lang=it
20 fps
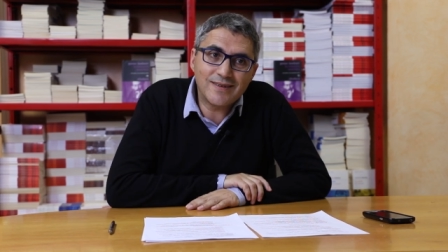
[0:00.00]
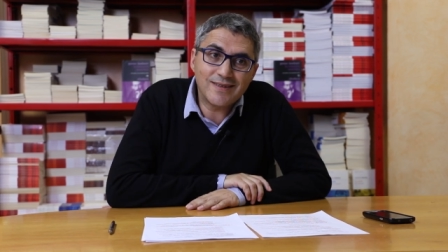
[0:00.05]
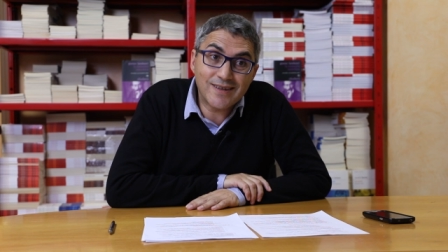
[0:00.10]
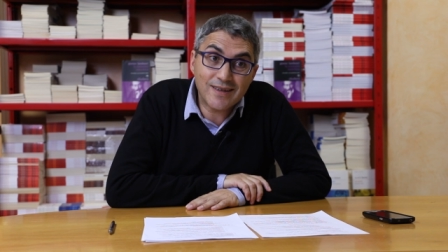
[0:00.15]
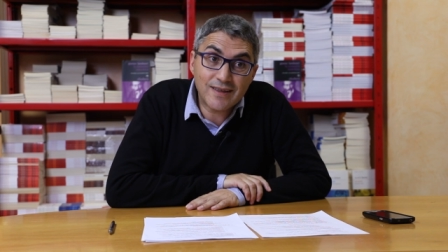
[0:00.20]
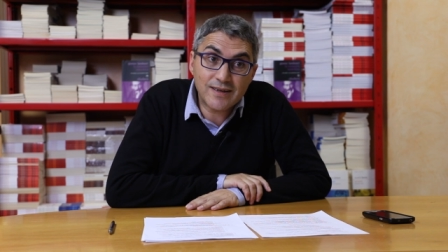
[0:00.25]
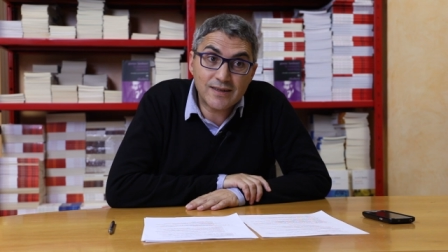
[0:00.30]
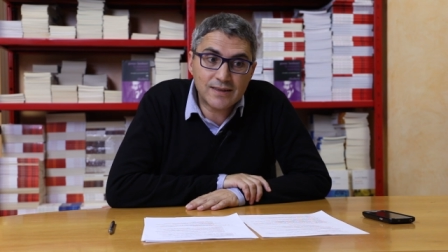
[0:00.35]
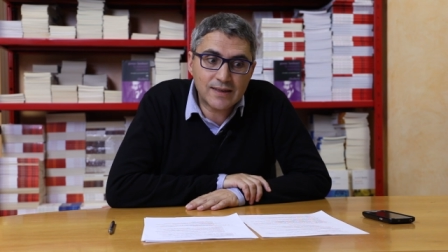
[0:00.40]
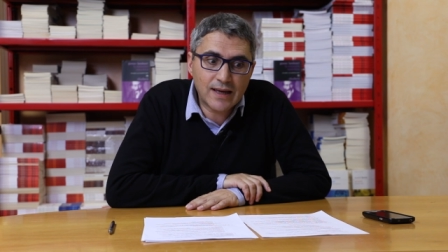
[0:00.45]

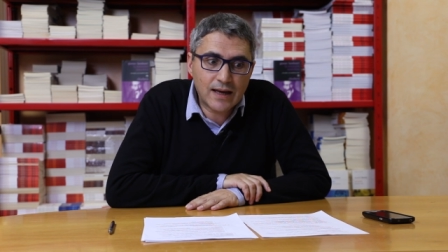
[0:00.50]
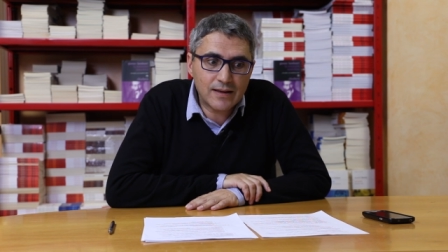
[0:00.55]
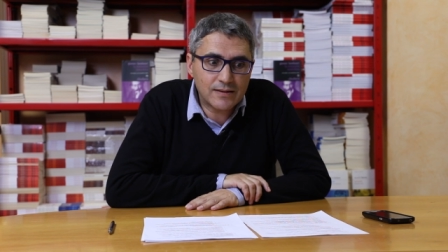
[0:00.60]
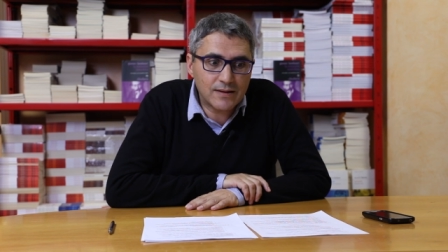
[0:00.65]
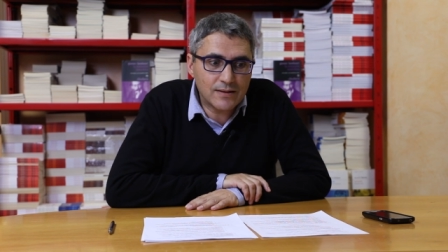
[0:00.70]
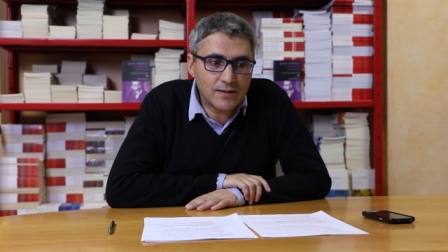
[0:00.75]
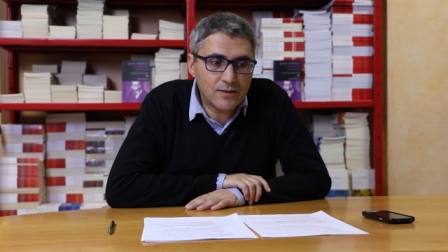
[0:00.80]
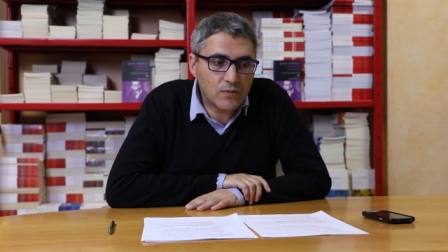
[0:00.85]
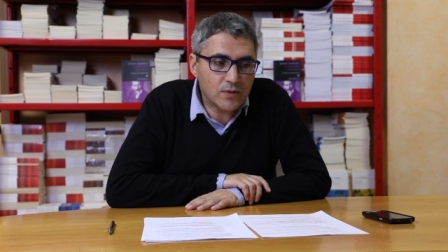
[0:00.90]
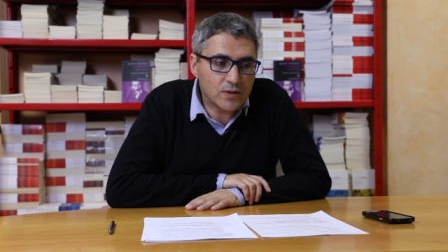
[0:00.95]

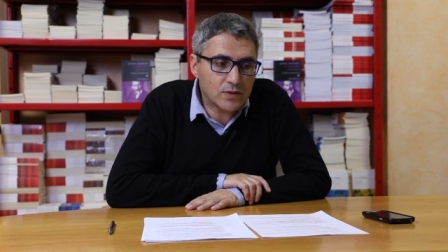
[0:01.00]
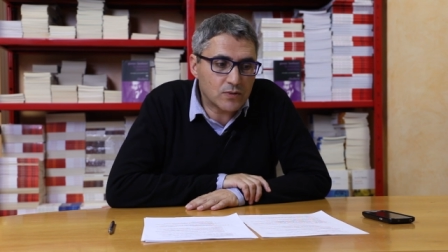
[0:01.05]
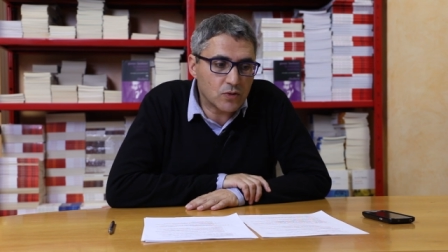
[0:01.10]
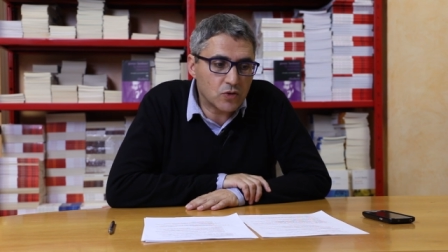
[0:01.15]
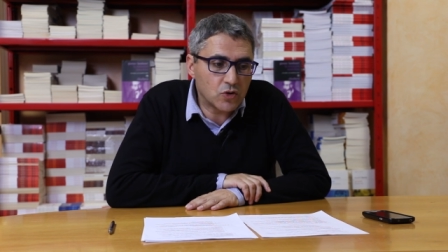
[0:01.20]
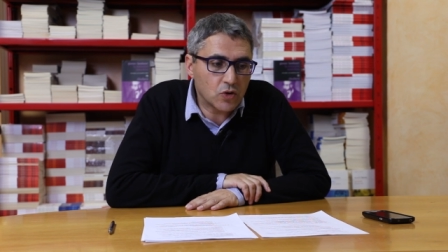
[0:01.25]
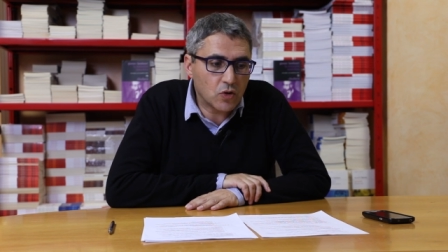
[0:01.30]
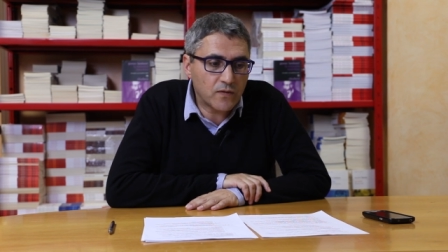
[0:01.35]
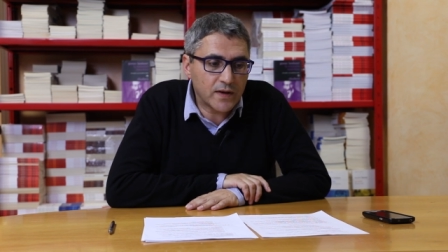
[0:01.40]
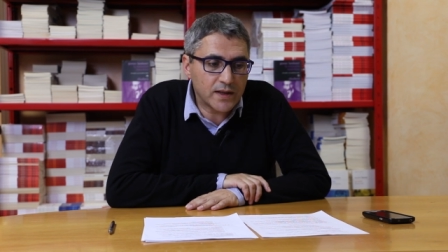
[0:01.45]
interessanti di questo
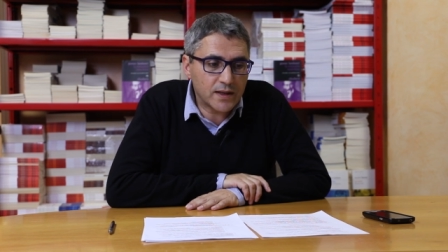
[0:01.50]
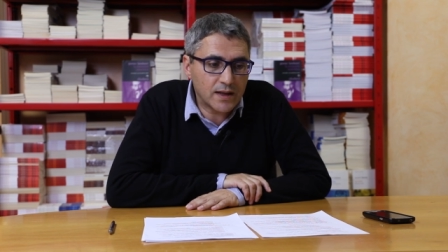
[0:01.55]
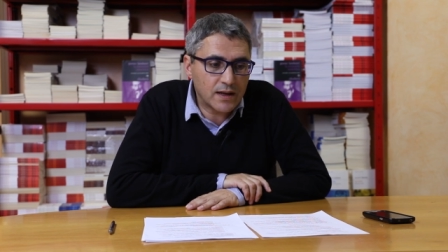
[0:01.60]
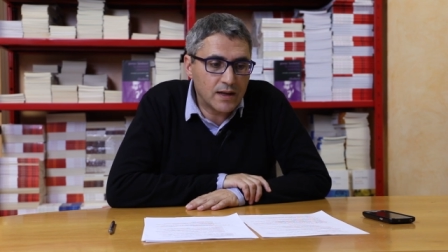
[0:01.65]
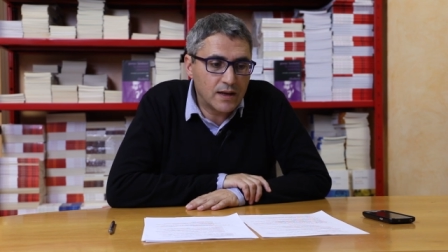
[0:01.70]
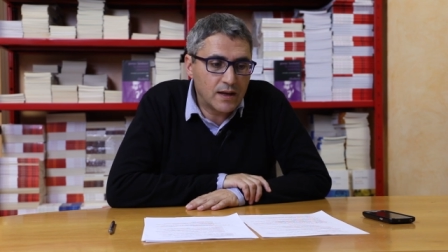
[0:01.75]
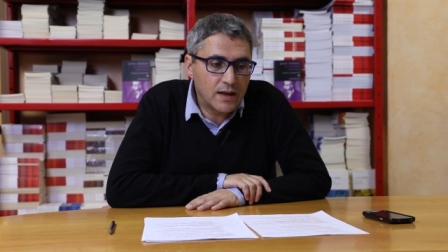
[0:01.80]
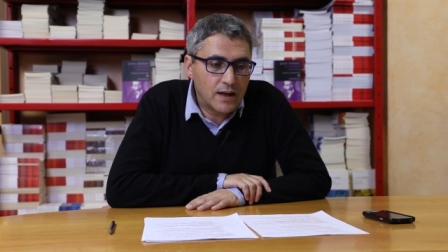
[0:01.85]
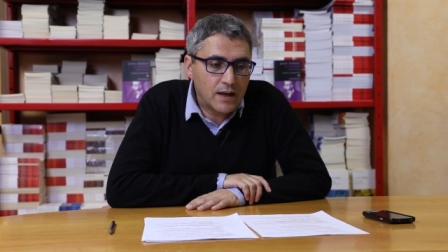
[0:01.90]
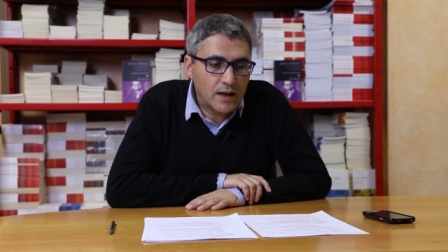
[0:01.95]

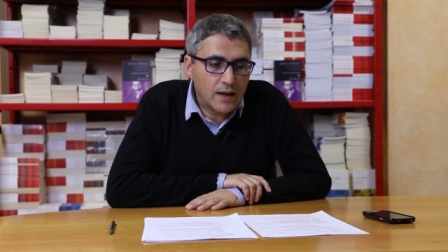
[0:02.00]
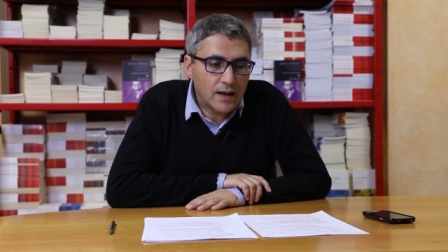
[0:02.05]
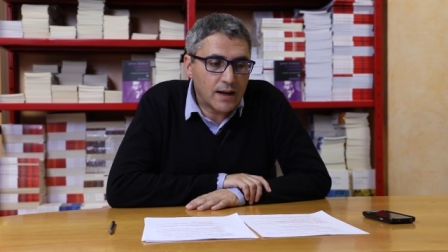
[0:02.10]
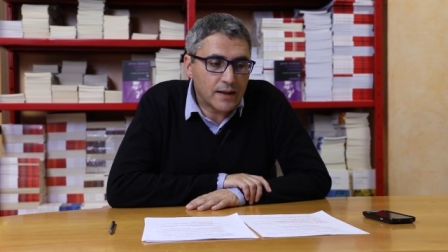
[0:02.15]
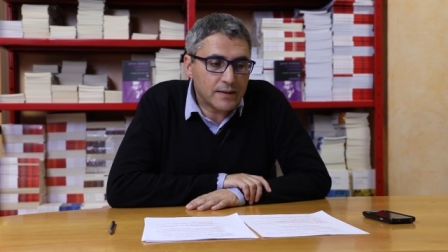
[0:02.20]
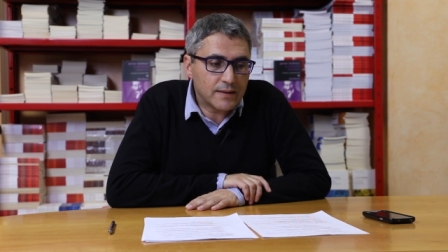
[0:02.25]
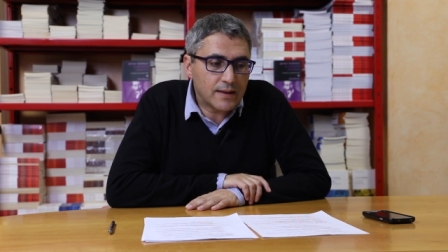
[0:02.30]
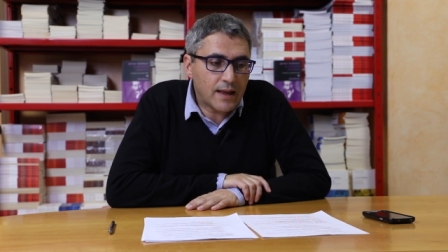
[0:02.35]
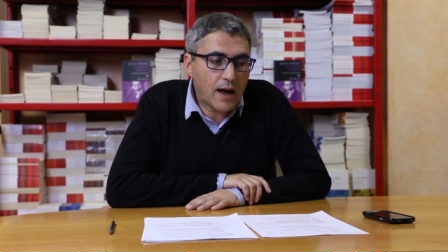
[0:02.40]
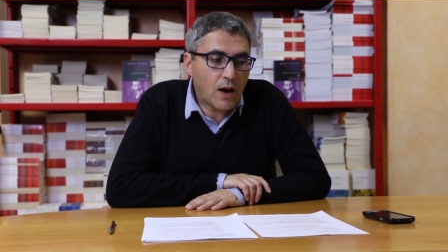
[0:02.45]
giovane
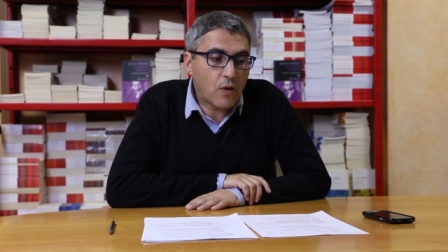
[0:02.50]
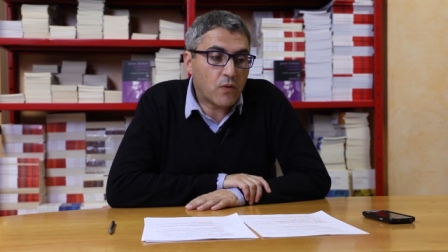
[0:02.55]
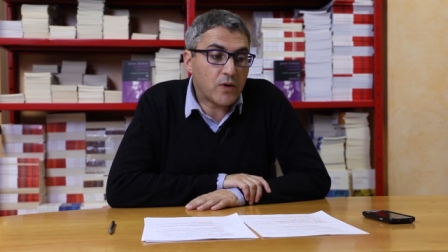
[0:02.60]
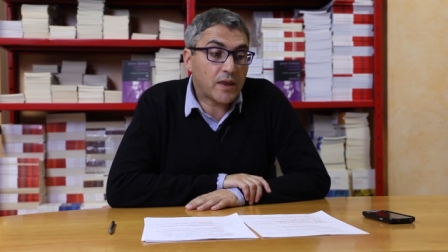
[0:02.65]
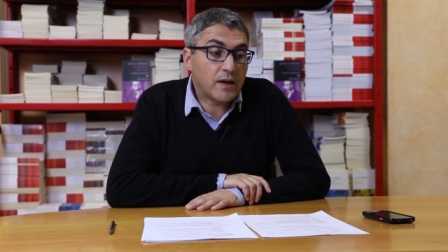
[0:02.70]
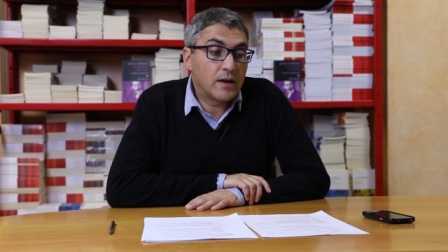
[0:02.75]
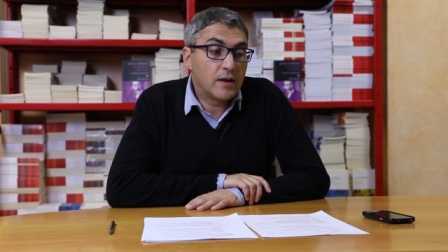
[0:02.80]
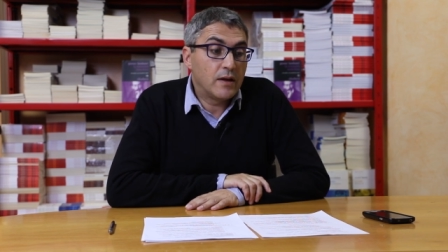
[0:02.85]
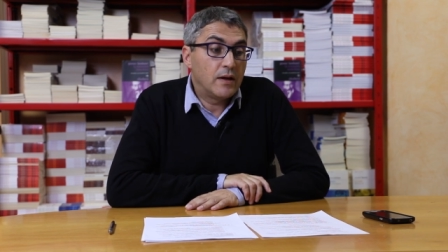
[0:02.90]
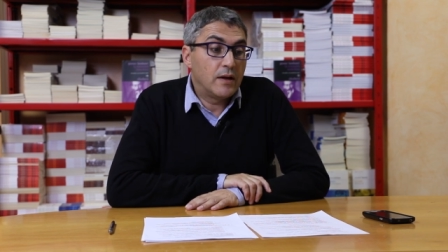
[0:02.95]
Landauer.